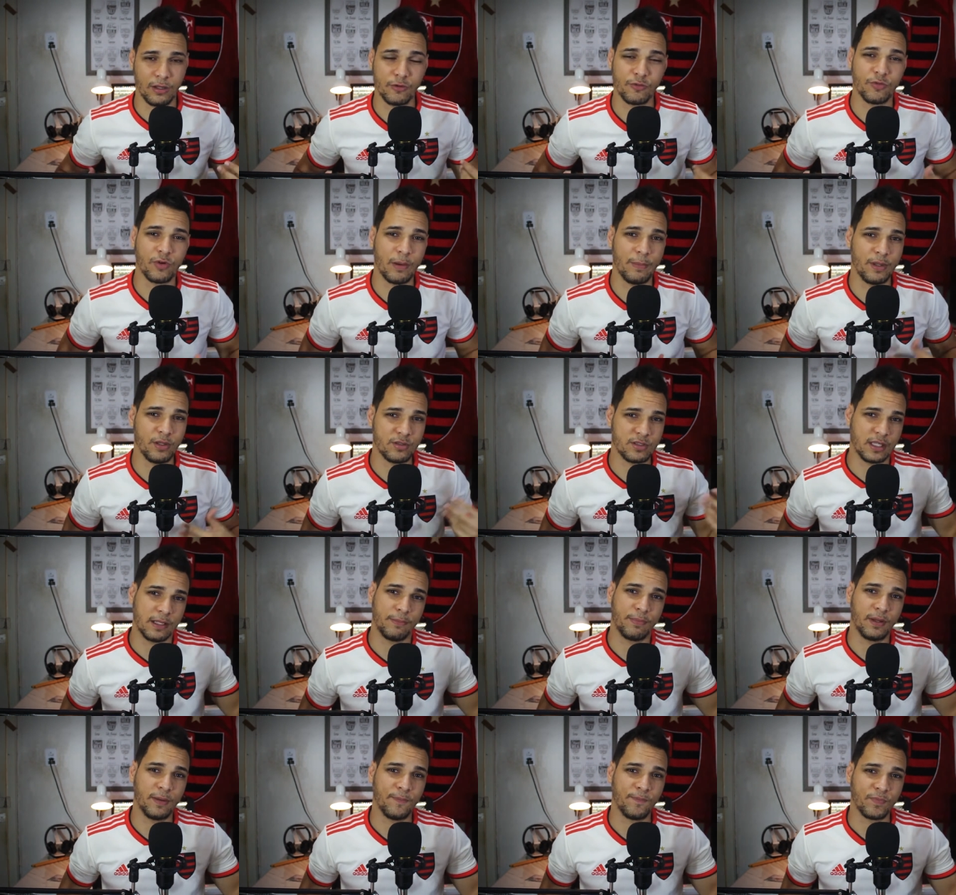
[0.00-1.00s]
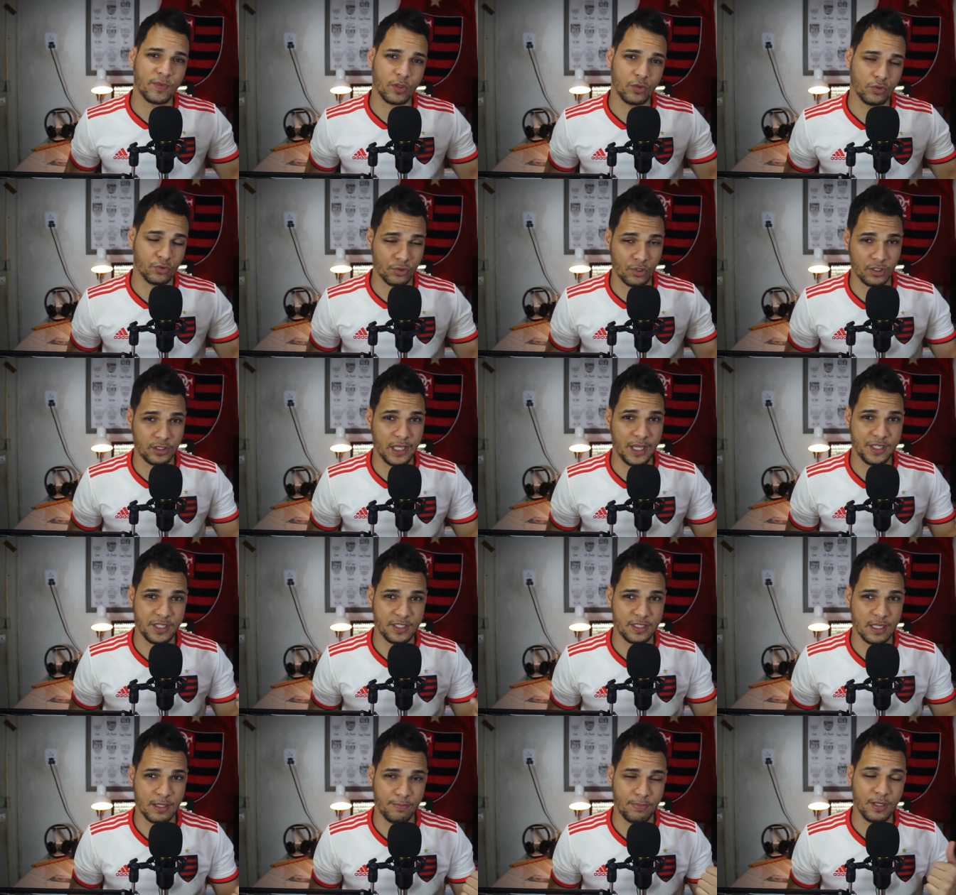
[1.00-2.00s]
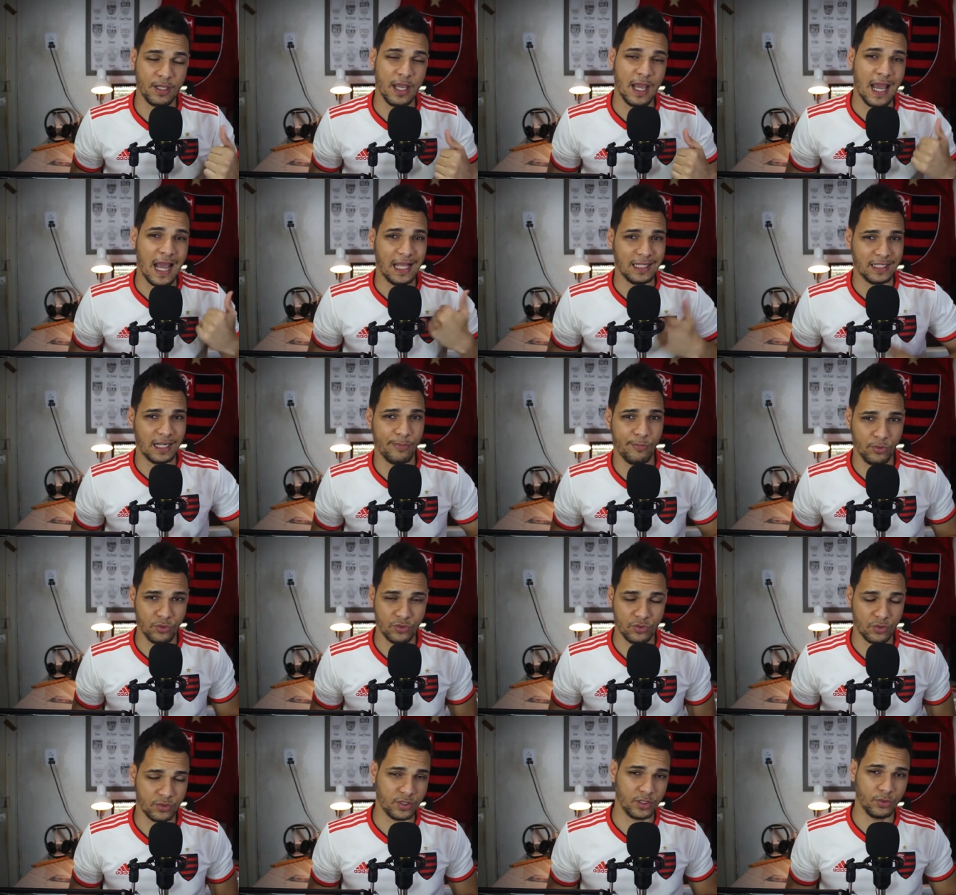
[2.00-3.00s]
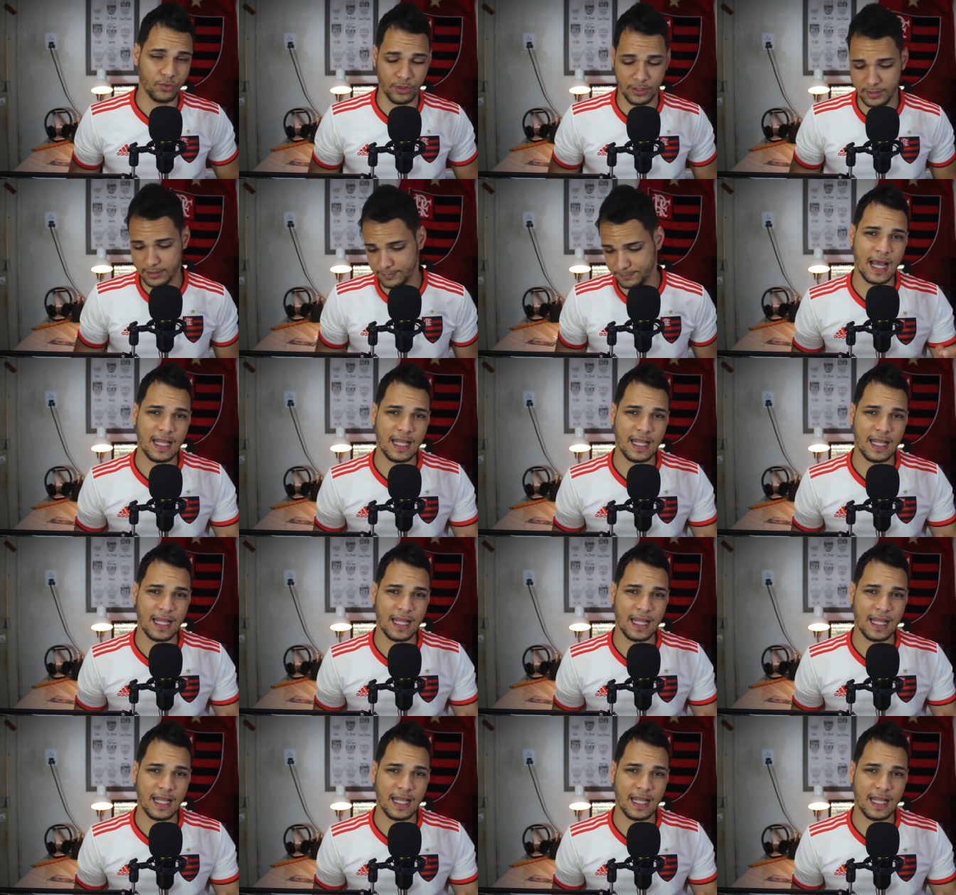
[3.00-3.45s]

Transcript: o Flamengo sempre no Nordeste sempre atrai muitos torcedores.